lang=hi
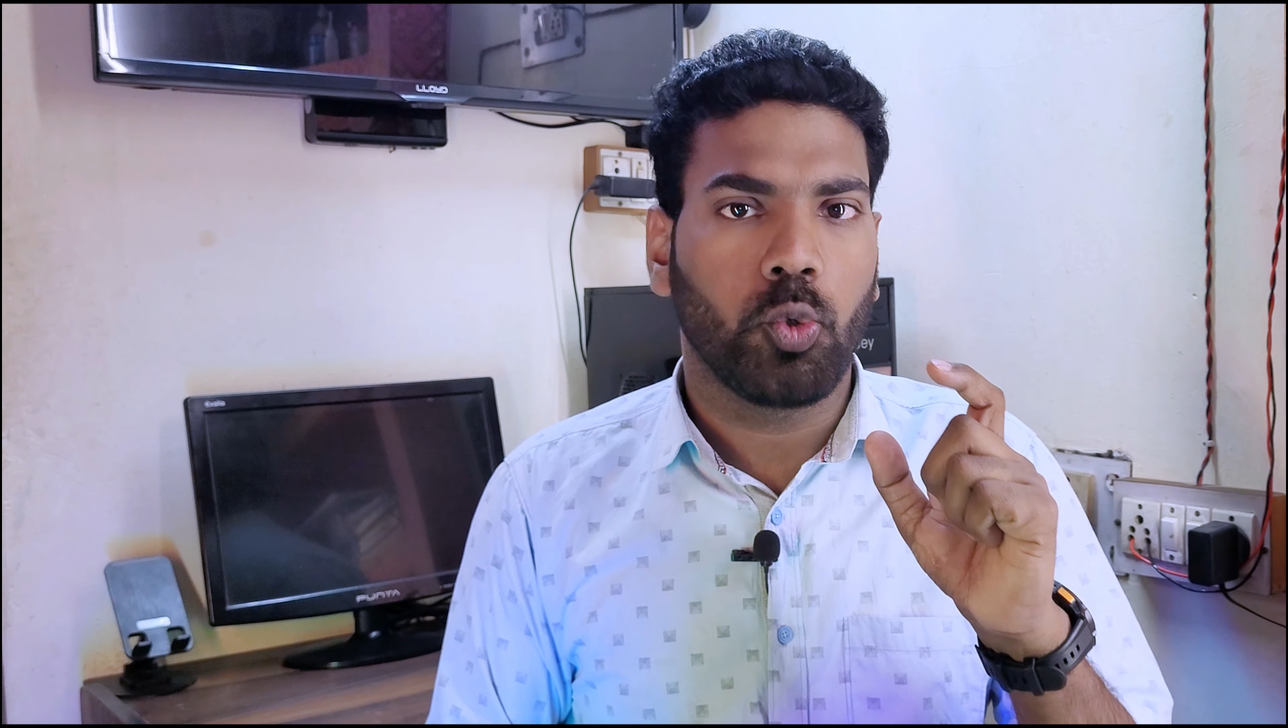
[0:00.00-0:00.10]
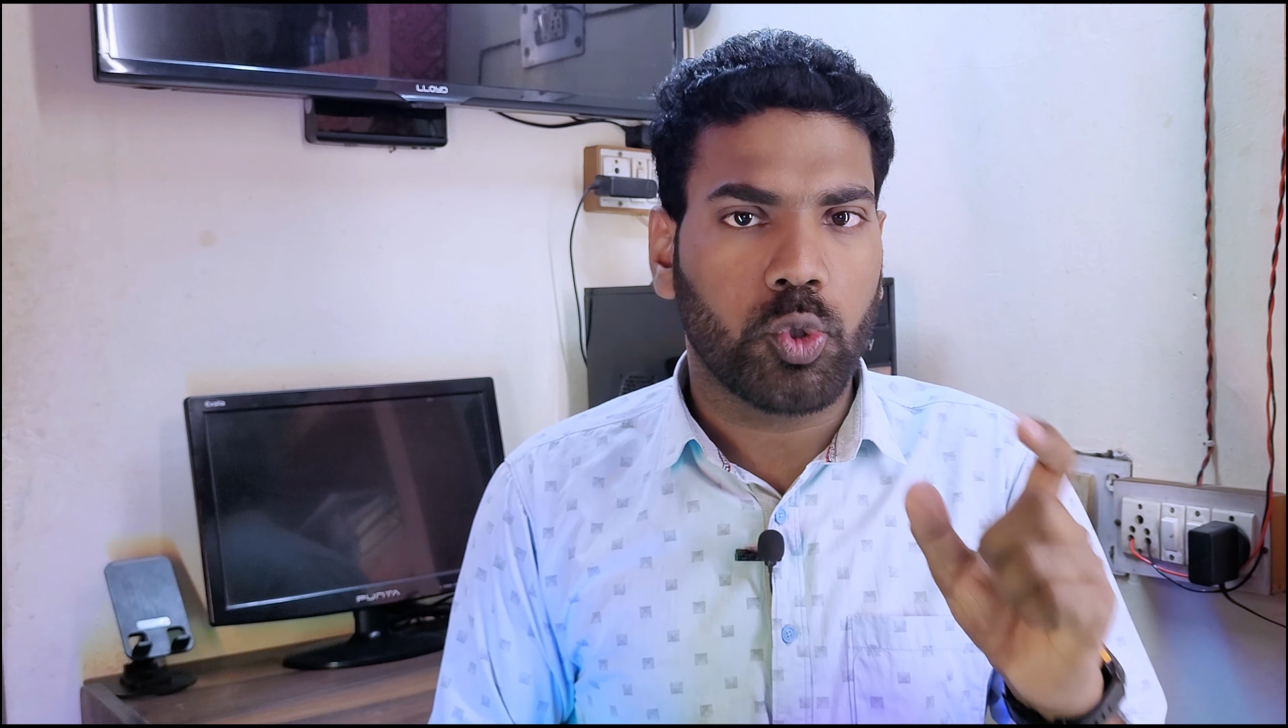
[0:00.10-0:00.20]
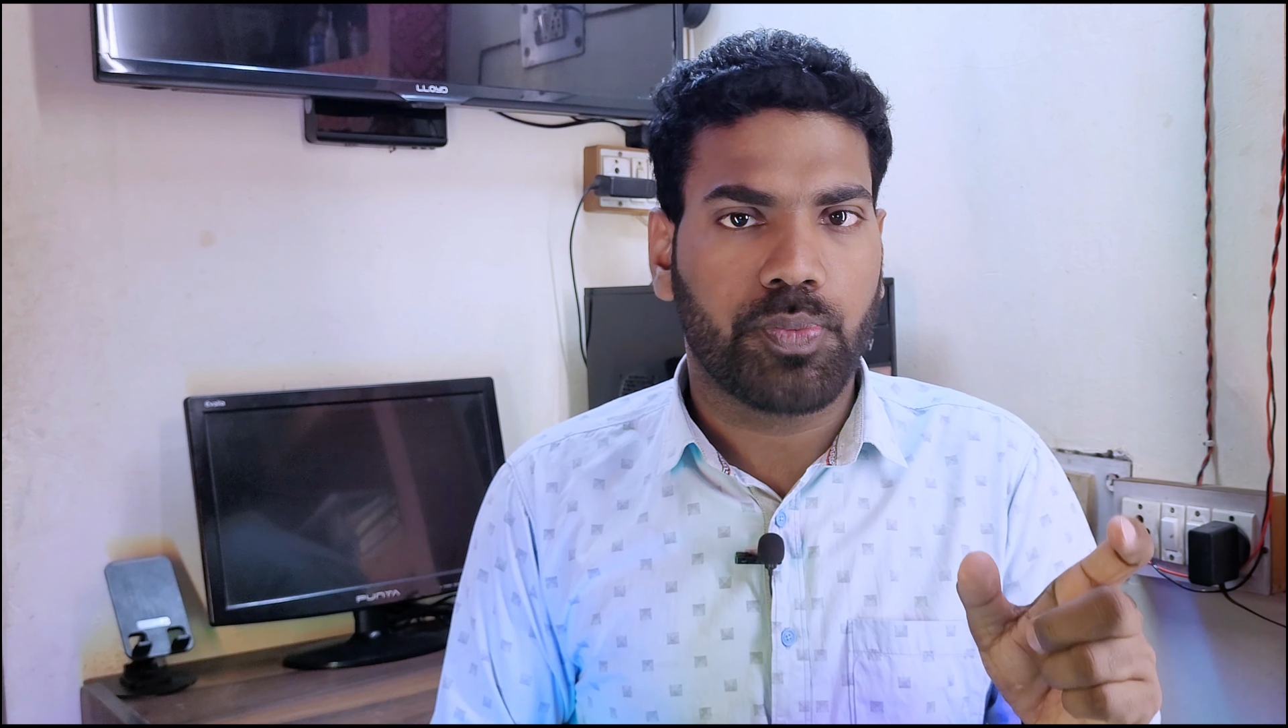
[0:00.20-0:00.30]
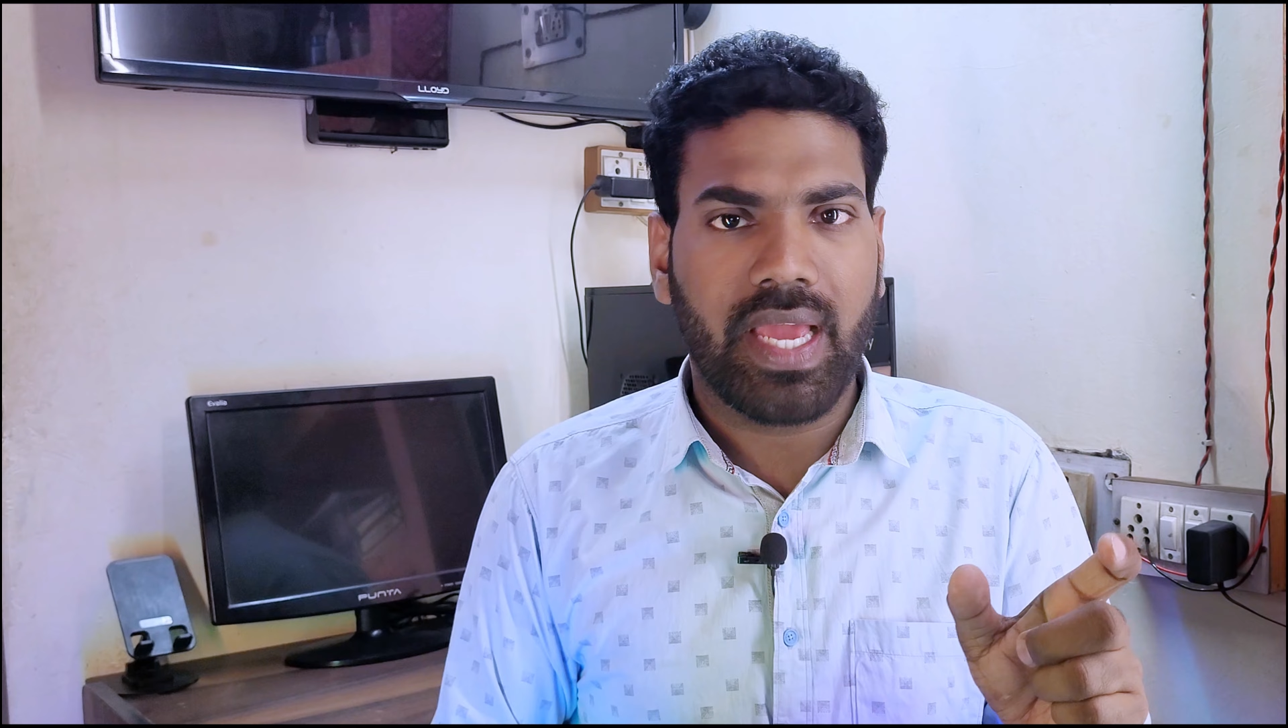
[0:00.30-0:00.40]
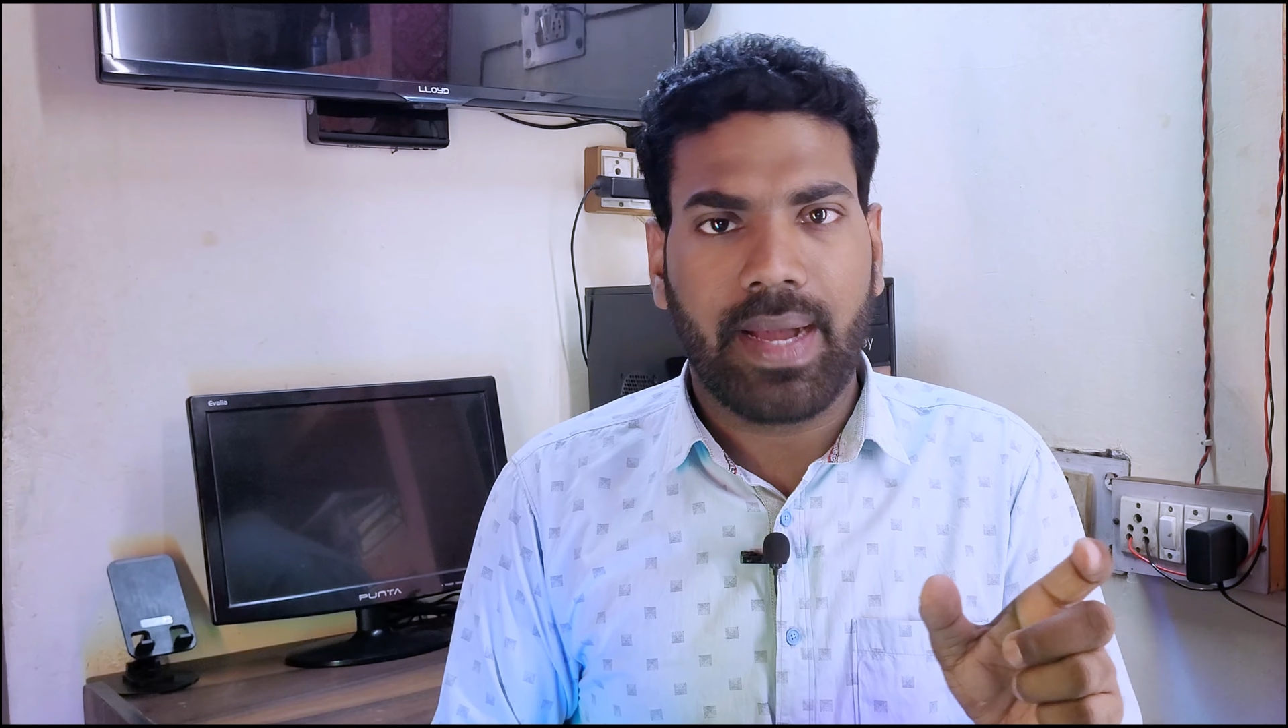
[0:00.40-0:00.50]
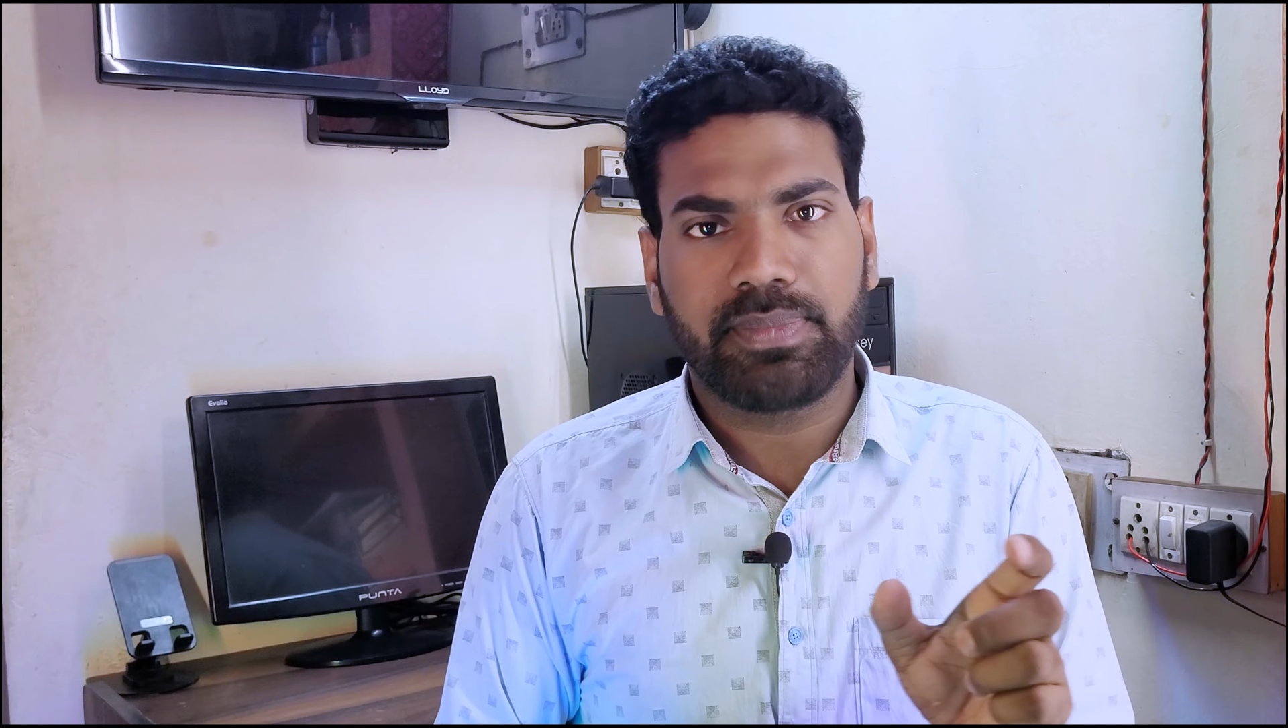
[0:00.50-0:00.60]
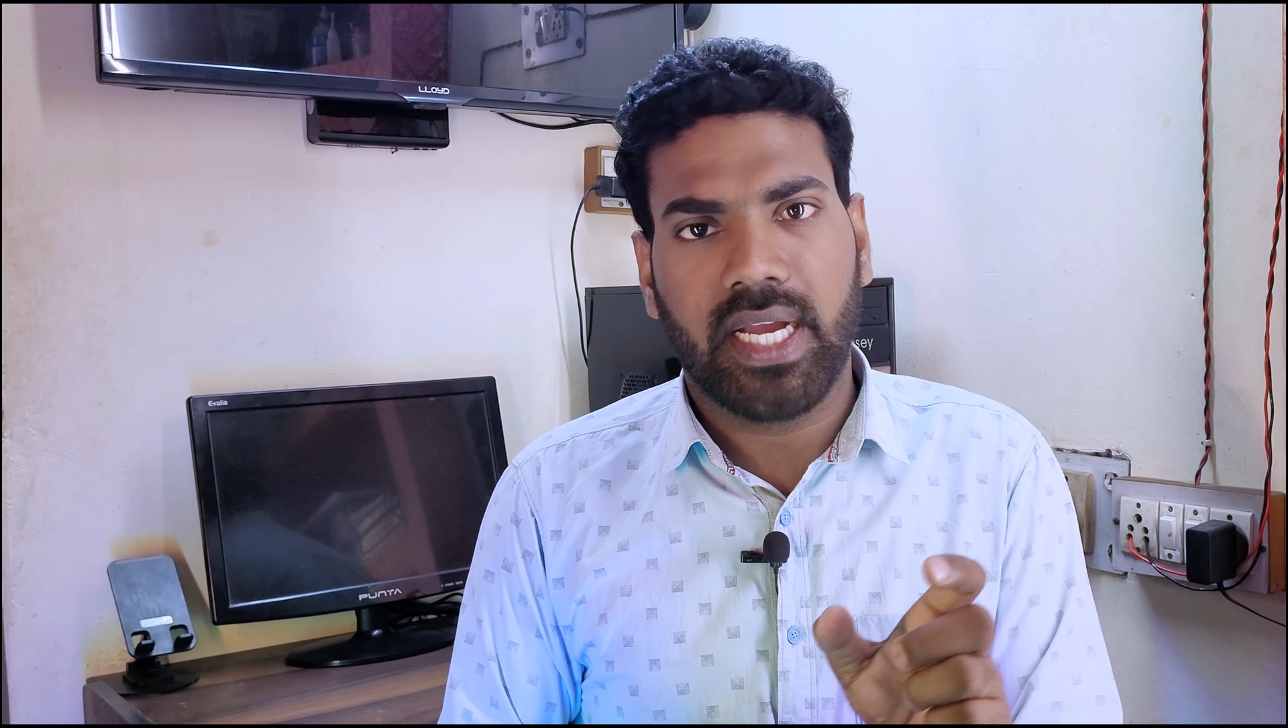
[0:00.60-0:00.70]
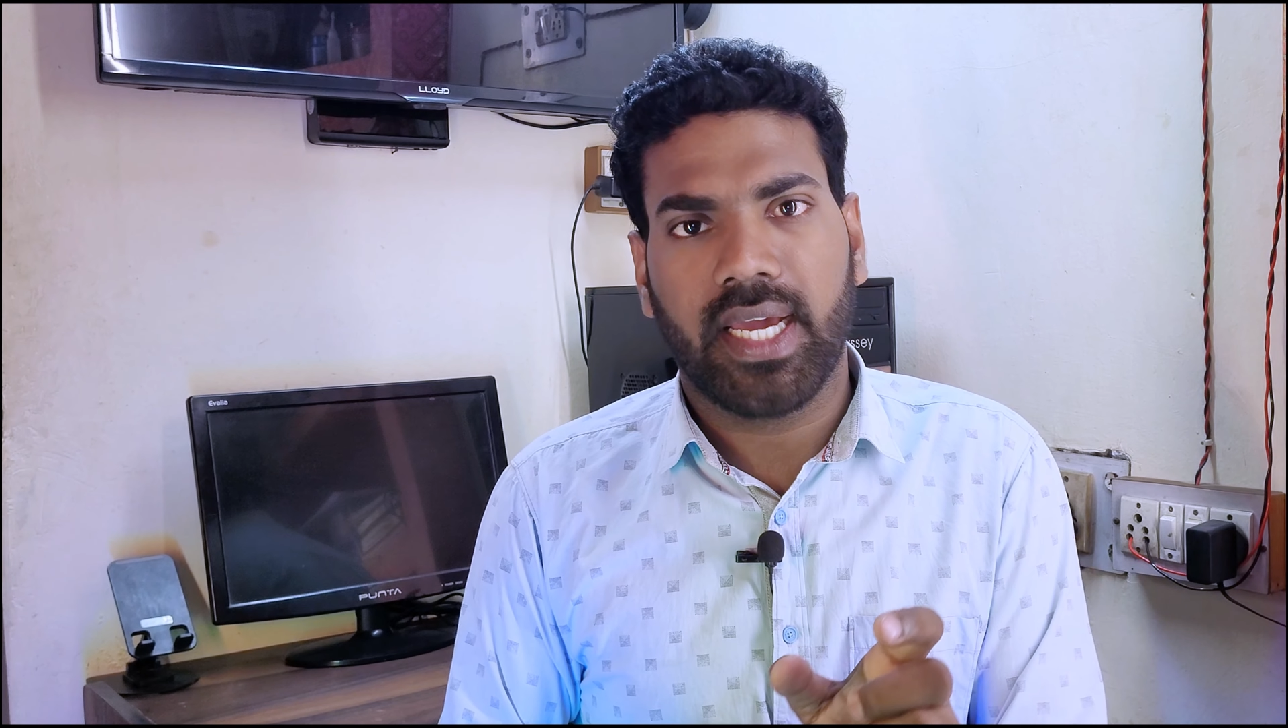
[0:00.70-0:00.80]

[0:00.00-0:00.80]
उस पर आप जा